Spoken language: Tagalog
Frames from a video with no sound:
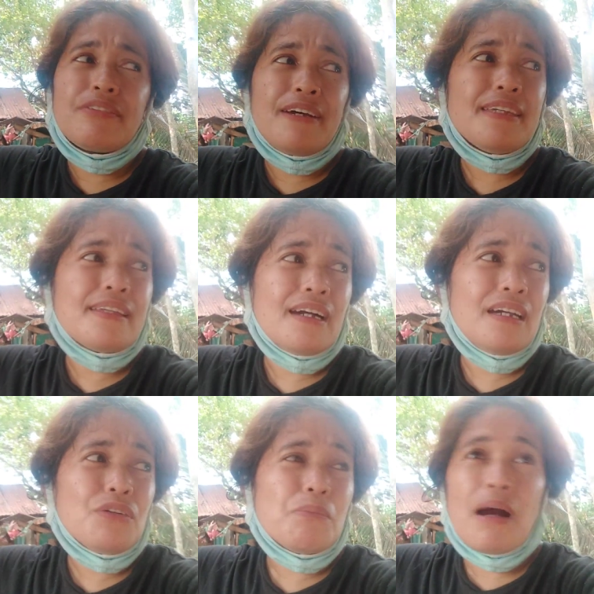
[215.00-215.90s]
fried
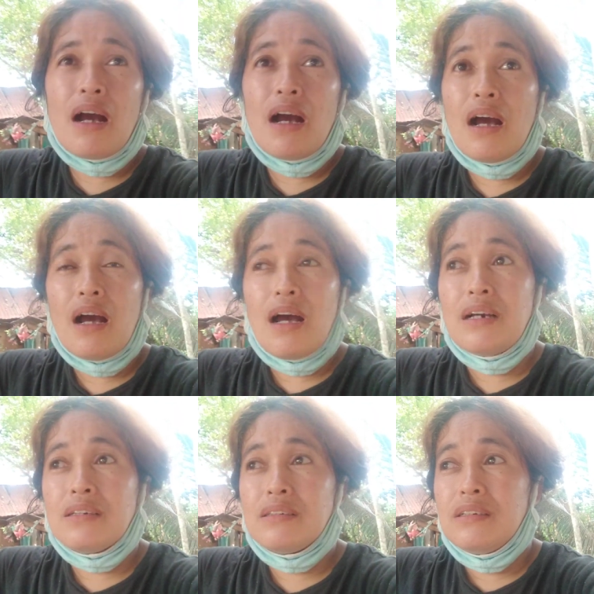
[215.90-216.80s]
tayo baka
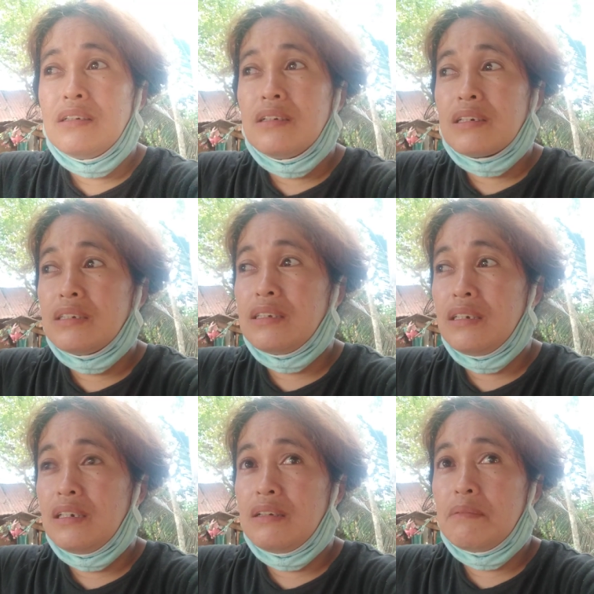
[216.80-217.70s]

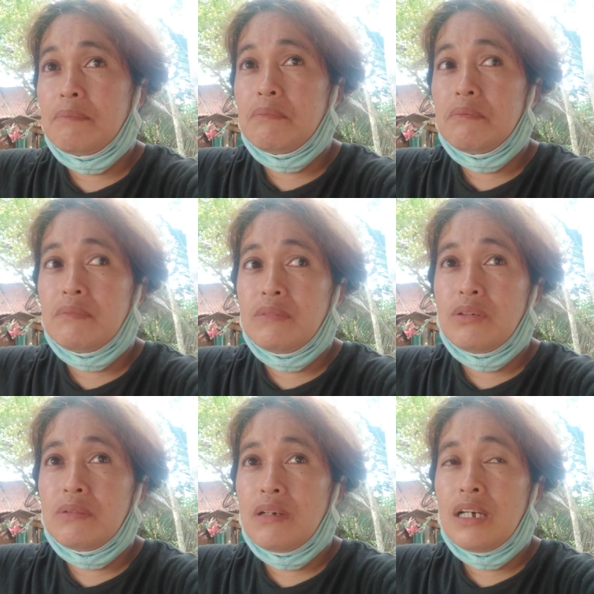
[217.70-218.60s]
kasi
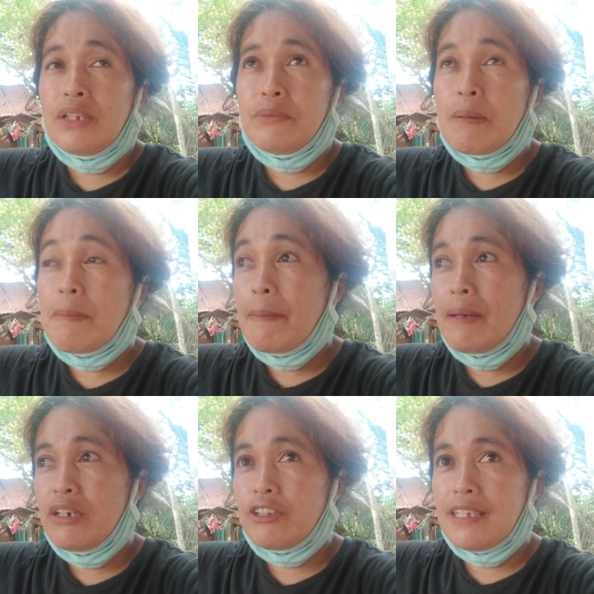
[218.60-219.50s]
ano
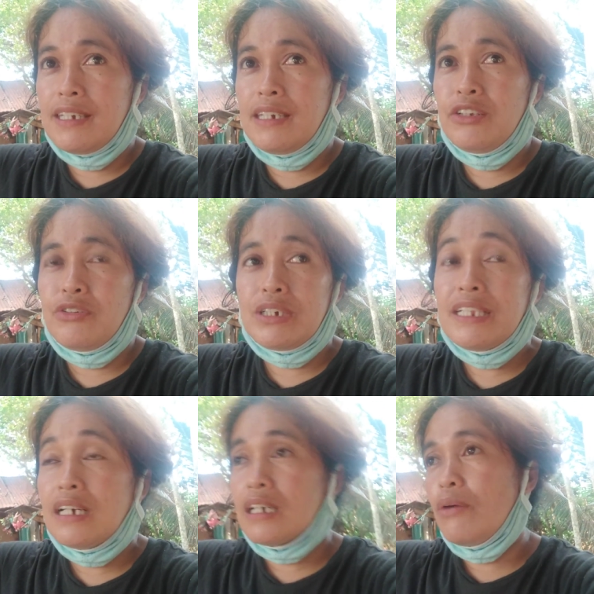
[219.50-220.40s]
mababa yung tingin yung
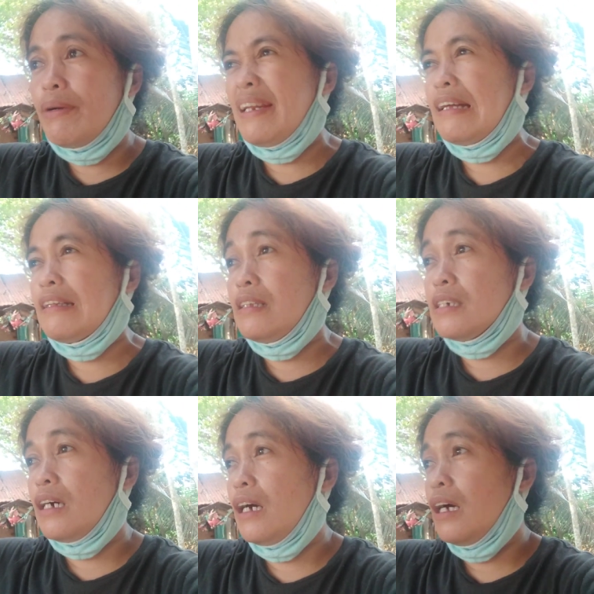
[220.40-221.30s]
ginagawa natin
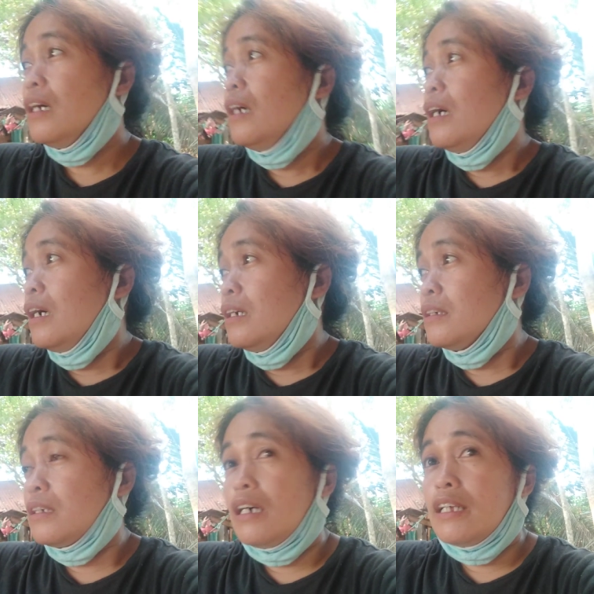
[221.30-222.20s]
sa
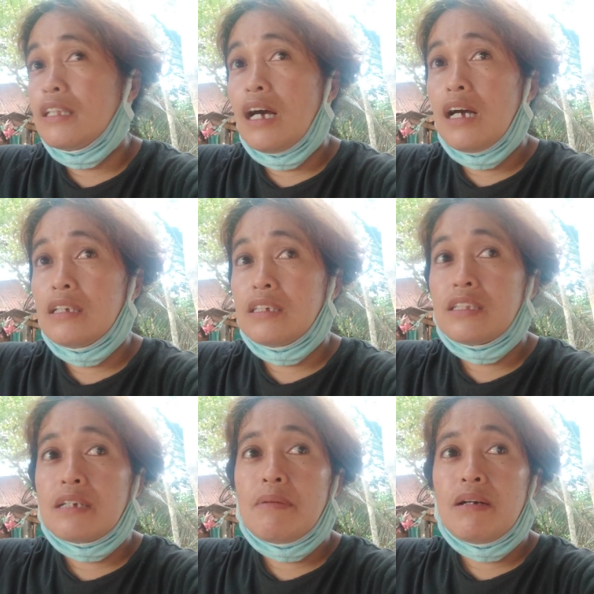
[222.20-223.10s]
sa sa
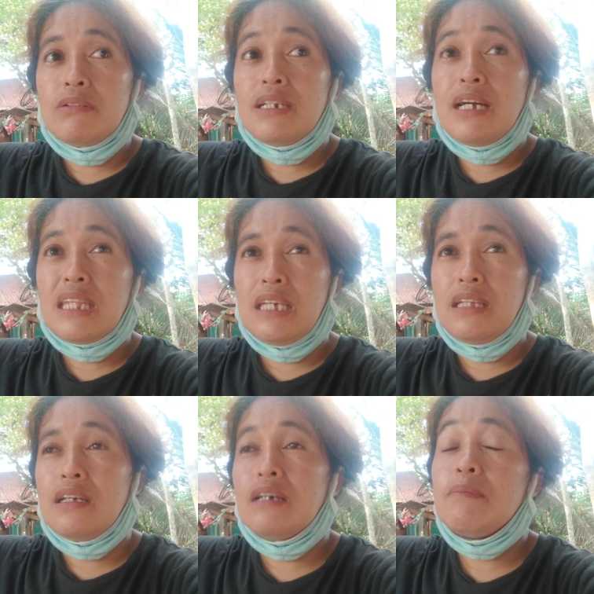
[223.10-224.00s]
trabaho
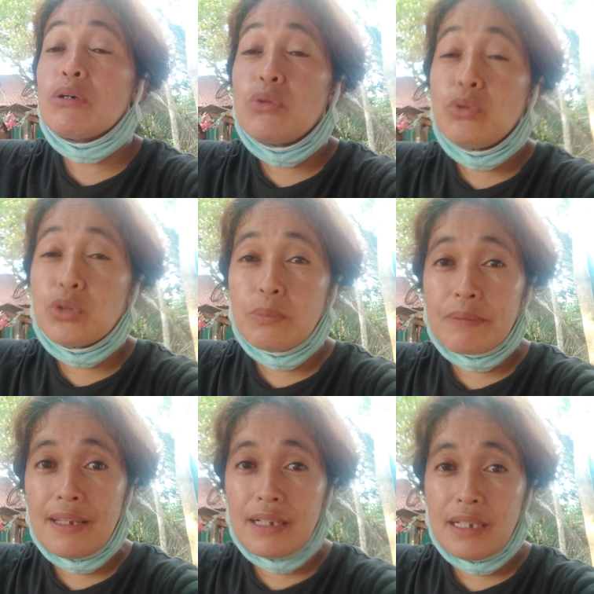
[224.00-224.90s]
natin, magugutom
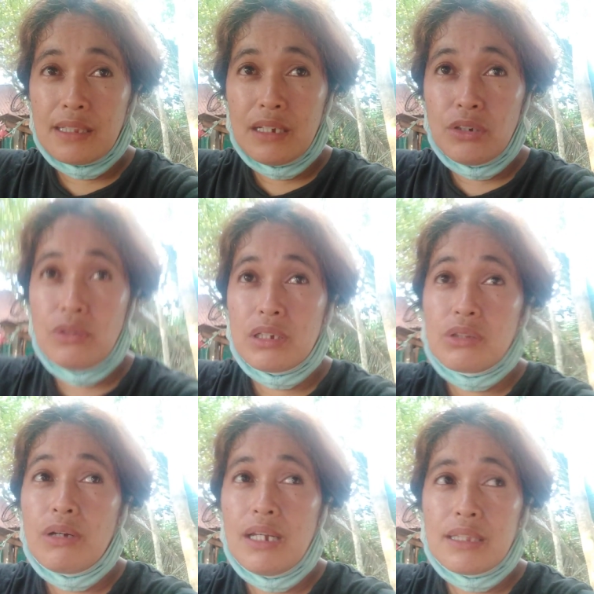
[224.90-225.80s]
talaga tayo at
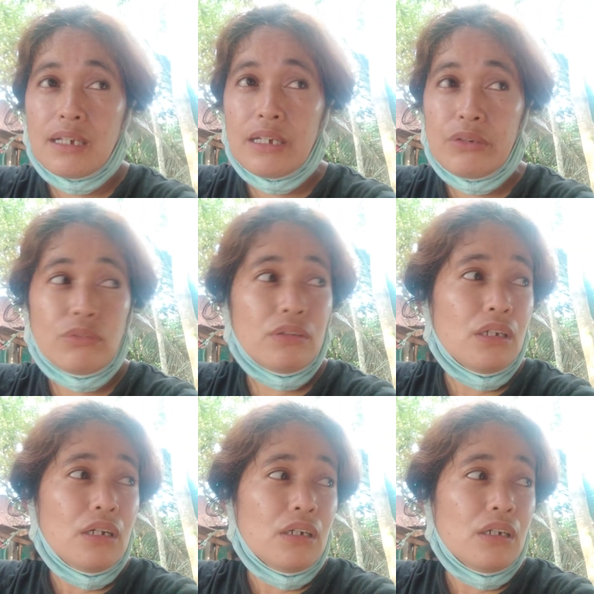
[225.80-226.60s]
wala tayong